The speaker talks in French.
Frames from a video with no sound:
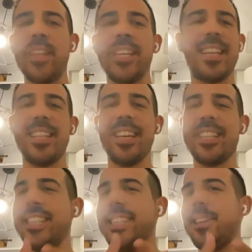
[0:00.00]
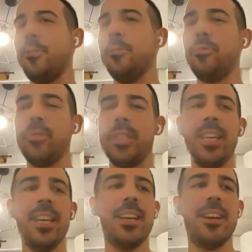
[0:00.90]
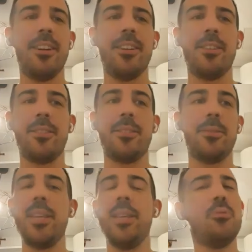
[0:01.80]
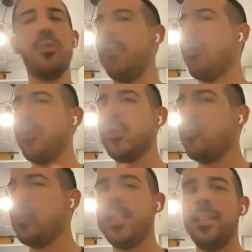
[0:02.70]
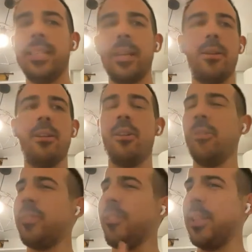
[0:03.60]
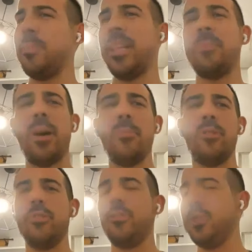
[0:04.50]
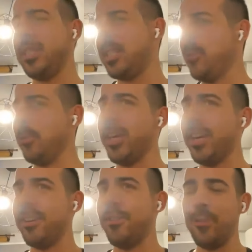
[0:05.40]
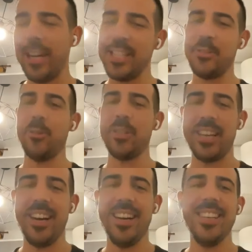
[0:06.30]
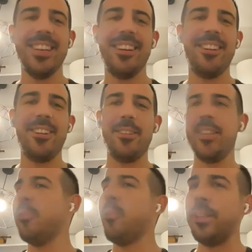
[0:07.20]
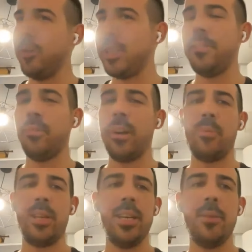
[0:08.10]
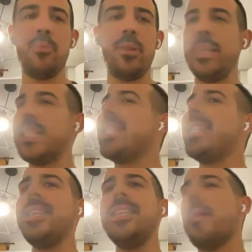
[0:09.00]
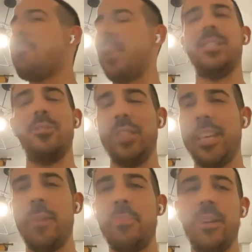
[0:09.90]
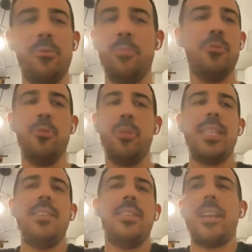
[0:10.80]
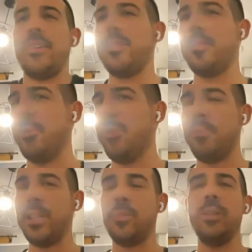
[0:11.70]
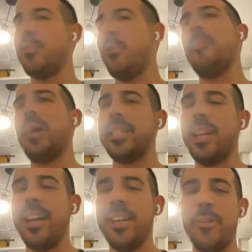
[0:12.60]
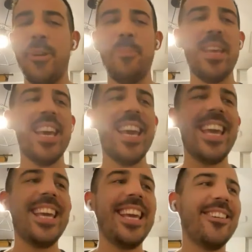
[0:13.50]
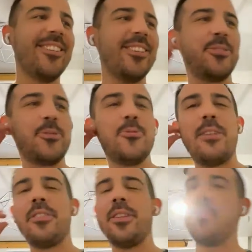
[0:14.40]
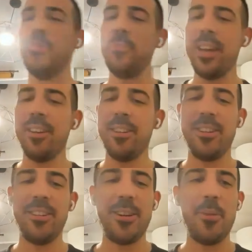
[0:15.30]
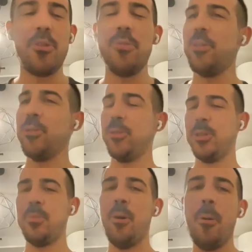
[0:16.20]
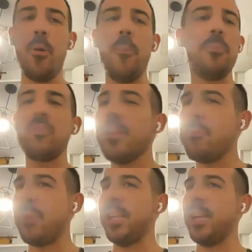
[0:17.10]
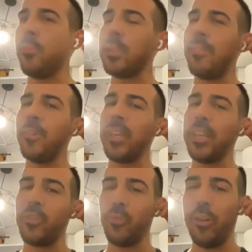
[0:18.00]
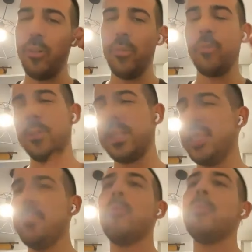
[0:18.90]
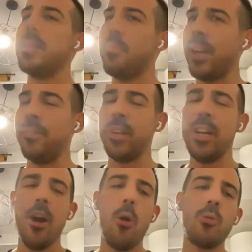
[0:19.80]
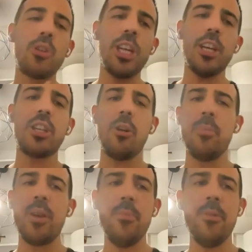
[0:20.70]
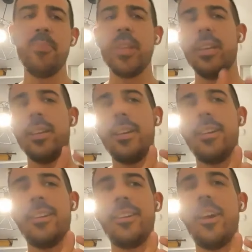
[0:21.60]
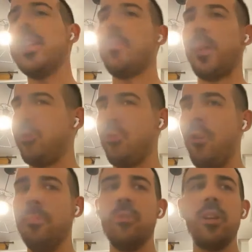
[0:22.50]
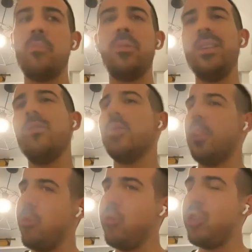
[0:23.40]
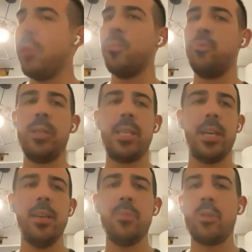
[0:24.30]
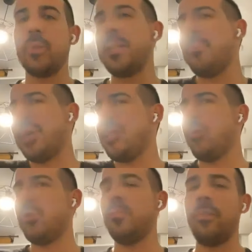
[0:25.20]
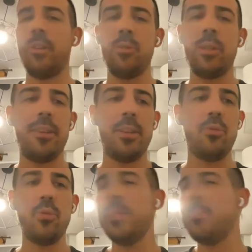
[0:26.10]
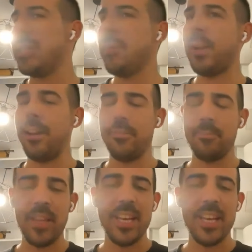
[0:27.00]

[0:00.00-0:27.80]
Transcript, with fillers: C'est-à-dire que si c'est refusé, euh, il peut y avoir un souci, l'entente est peut-être pas bonne. Je lui dis, c'est OK, on reste sur ça. Euh, il y en aura d'autres qui vont appeler. Et puis, s'il n'y a personne qui appelle ou si ça donne pas suite, on partira ailleurs. Et euh, du coup, elle fait une première, un premier recrutement. Bon, pas de réponse avant 15 jours. Donc, on s'est dit, bon, mais ben, c'est pas grave. On cherche quand même. un appartement et puis on a un budget un peu plus serré puisqu'on ne sait pas si toi tu vas avoir du travail tout de suite, mais c'est pas grave.